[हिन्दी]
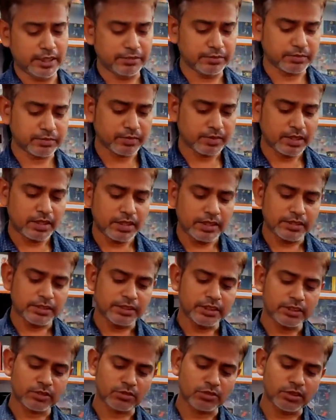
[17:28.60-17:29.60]
है
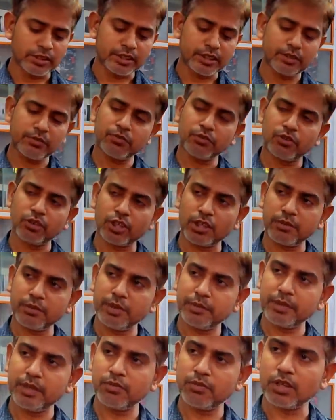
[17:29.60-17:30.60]
ये ट्वेंटी फोर एम
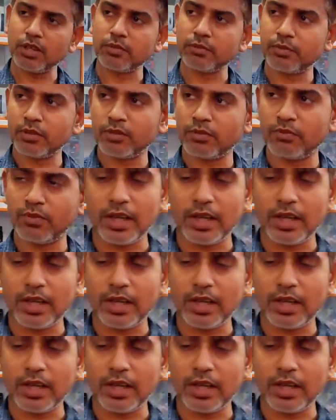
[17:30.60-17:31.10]
एम है वन पॉइंट